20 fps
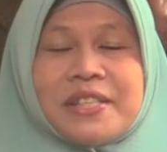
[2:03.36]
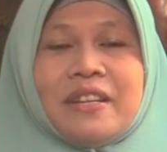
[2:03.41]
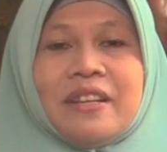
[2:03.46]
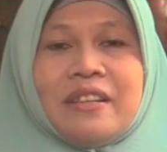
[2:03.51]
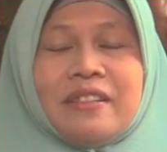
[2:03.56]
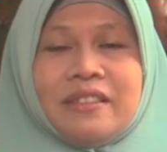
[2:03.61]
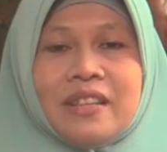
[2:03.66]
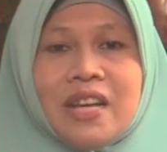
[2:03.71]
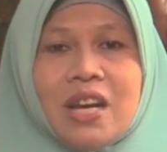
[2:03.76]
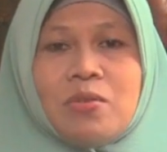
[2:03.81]

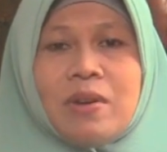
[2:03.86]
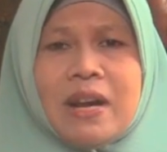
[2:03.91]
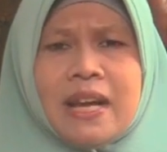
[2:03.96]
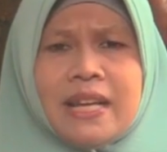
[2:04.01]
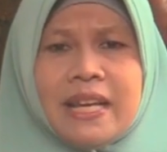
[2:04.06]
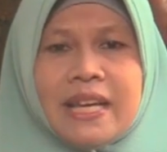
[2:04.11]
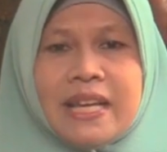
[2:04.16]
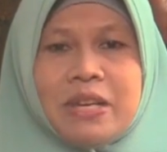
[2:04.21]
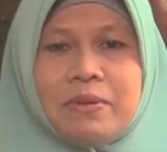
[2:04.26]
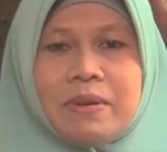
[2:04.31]
Shallallahu
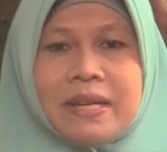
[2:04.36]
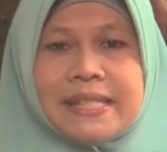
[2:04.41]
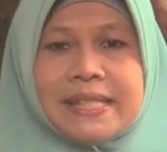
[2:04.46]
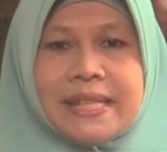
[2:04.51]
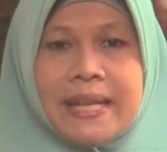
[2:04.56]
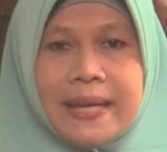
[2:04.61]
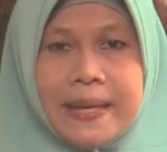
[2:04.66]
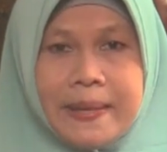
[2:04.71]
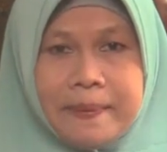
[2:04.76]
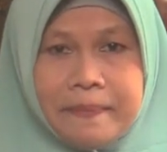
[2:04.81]
Alaihi
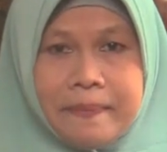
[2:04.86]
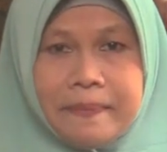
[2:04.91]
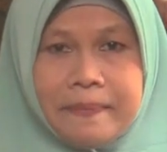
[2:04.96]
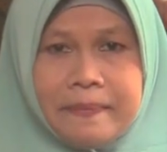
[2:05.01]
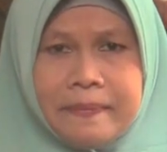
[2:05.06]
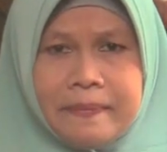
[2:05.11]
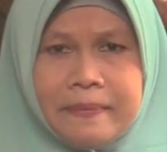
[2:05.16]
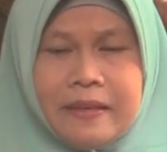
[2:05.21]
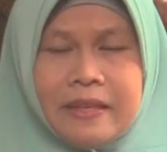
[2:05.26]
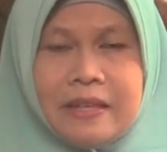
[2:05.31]
Wasallam
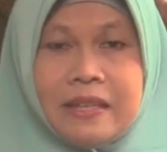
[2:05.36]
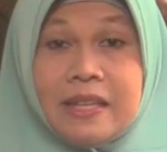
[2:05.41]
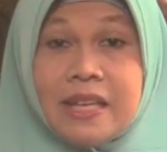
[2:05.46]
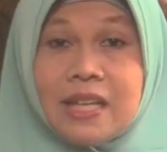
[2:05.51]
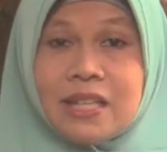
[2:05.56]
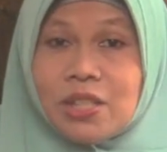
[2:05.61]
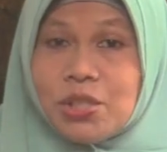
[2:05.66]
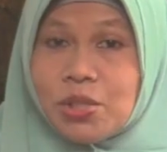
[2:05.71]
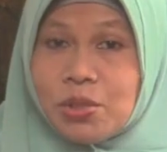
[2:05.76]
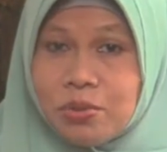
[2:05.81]

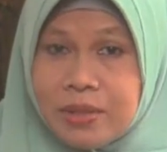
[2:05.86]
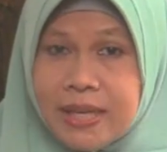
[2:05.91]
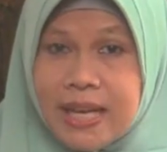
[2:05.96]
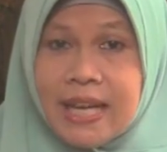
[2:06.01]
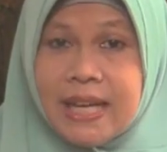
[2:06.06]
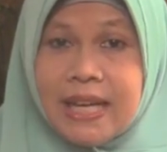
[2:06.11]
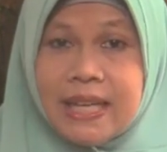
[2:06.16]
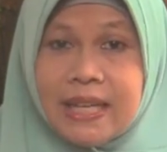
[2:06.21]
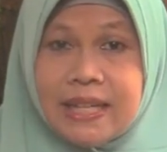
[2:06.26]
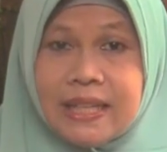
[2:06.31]
yang
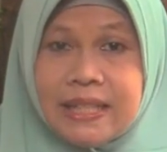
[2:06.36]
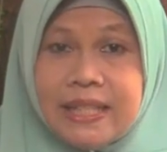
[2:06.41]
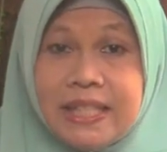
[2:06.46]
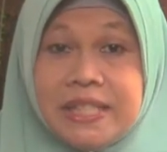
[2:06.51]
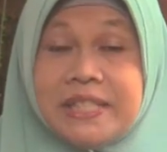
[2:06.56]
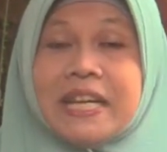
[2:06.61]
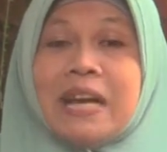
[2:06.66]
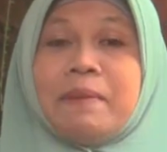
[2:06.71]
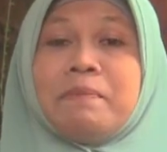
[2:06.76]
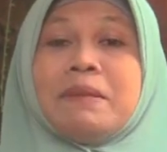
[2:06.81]
sudah
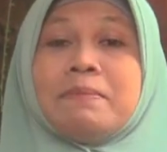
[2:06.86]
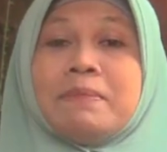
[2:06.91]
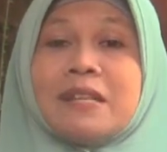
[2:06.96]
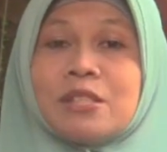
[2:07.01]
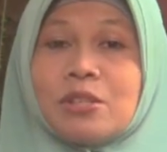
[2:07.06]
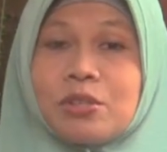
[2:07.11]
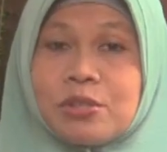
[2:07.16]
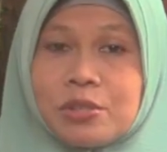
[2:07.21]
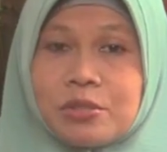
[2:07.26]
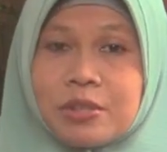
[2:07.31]
dijamin
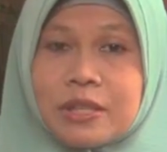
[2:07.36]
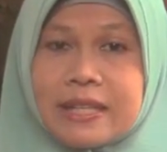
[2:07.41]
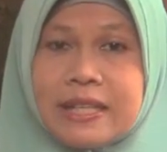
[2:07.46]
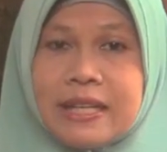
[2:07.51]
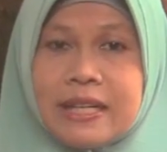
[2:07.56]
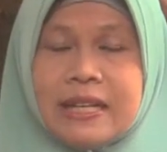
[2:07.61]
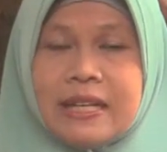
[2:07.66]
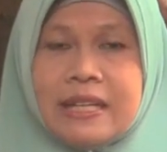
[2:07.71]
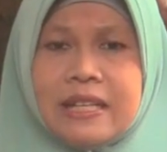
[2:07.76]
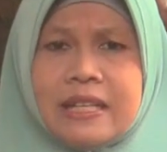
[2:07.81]
masuk
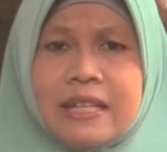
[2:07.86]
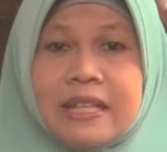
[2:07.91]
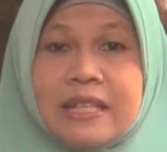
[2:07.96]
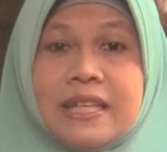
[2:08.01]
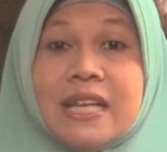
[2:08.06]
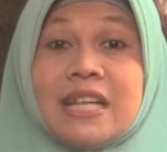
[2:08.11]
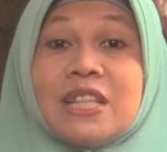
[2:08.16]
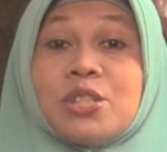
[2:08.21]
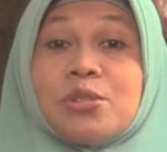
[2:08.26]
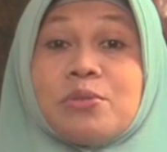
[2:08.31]
surga,
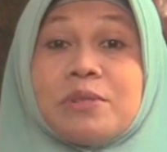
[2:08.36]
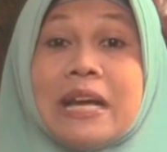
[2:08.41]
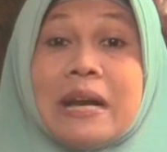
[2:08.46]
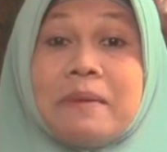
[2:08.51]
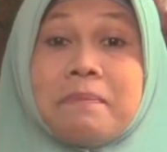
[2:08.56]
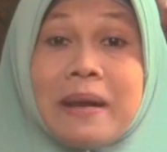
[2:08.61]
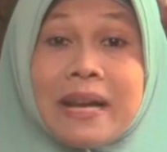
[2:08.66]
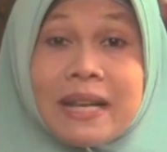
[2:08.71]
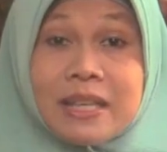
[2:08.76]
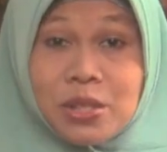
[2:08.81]
yang
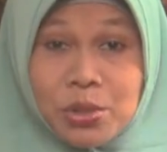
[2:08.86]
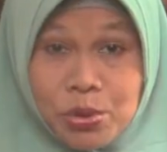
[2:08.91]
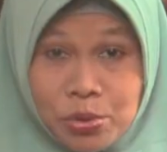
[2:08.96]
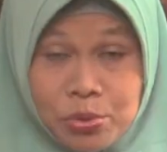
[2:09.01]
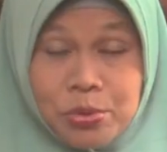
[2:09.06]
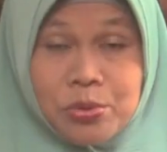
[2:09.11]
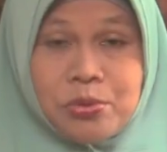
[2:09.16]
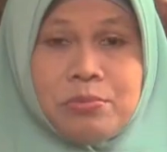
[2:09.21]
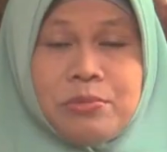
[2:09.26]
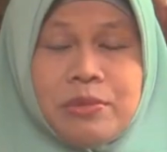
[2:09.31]
sudah
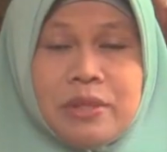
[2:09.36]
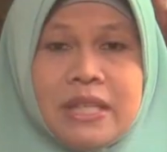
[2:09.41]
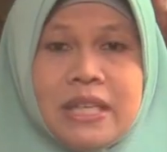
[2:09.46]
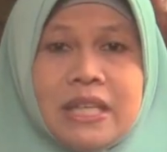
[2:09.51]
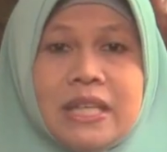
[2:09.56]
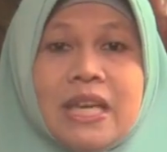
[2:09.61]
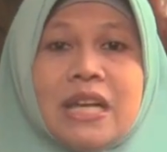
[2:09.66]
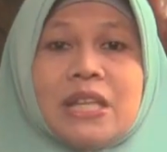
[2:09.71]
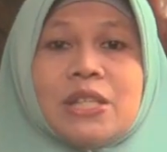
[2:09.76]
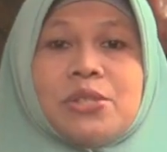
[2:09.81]
maksum,
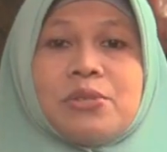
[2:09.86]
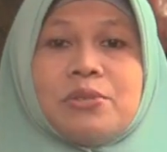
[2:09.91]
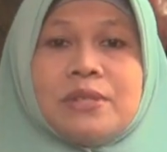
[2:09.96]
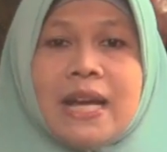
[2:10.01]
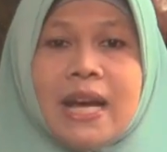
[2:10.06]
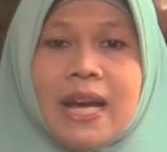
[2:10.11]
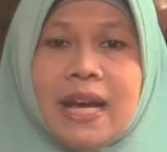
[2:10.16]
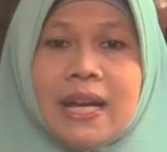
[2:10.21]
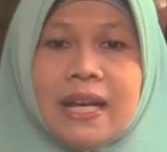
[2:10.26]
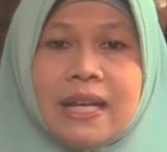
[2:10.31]
yang
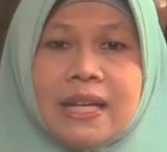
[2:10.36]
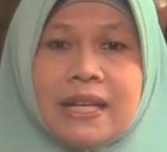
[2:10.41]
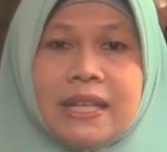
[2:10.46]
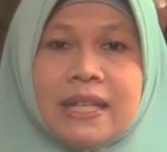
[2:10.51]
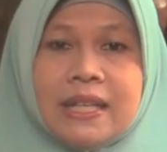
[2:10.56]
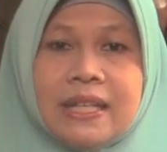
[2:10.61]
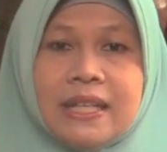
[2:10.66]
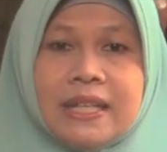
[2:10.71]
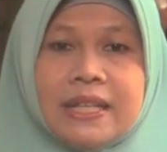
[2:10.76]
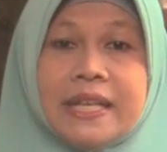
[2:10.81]
sudah
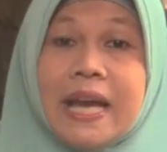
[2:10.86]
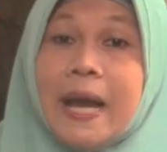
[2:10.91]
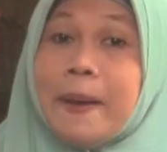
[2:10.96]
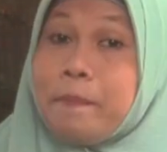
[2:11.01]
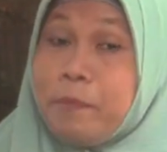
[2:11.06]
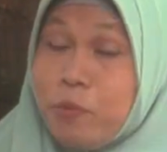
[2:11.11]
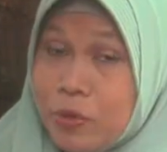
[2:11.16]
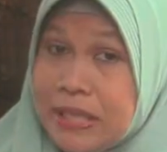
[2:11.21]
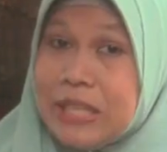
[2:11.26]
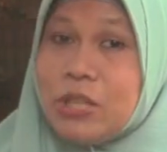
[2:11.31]

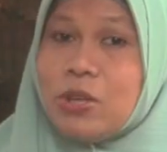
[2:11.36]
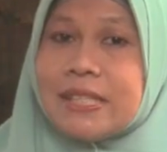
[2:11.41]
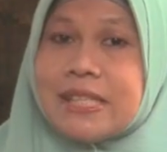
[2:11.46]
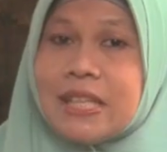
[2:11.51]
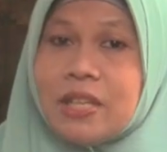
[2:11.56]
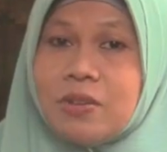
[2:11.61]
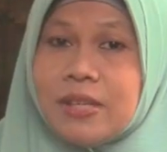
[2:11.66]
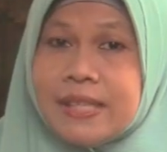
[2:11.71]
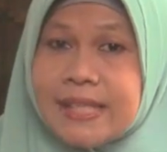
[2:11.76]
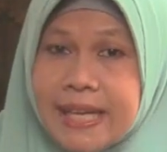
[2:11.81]
diampuni
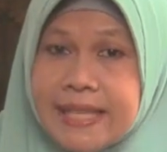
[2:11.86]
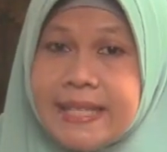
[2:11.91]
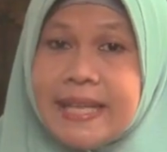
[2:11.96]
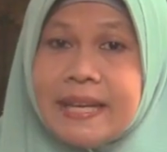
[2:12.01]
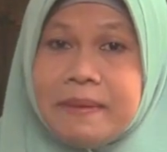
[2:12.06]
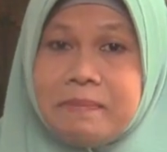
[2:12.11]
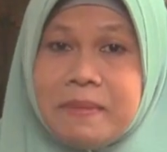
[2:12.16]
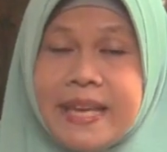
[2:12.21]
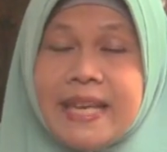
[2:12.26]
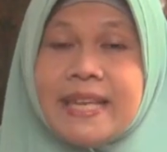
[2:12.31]

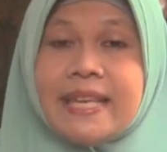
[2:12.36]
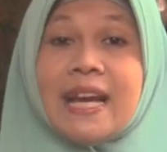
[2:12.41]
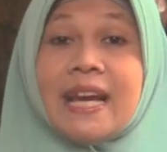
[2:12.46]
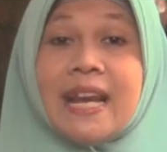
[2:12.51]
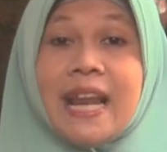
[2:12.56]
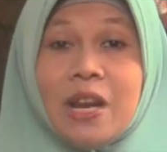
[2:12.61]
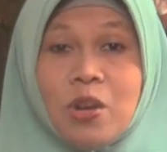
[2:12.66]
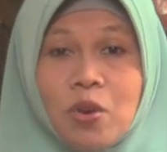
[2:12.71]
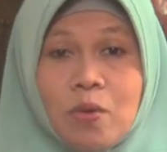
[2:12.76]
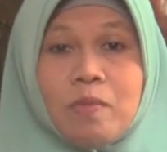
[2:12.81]
dosa-dosanya, baik
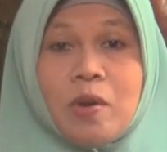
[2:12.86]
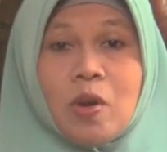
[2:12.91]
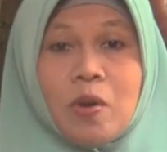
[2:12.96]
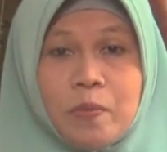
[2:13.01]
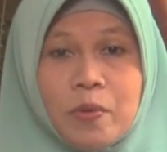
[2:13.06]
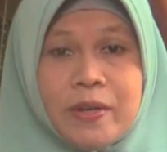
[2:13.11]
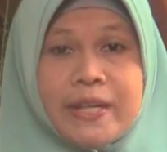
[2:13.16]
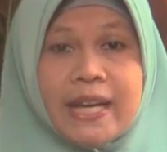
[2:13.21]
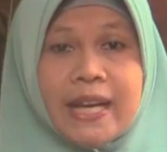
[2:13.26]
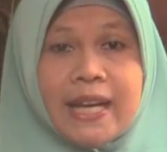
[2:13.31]
yang lalu
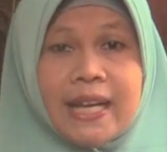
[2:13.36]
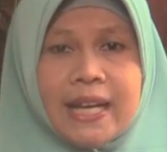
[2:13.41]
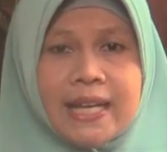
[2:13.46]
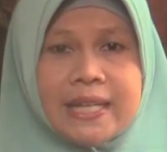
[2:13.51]
maupun yang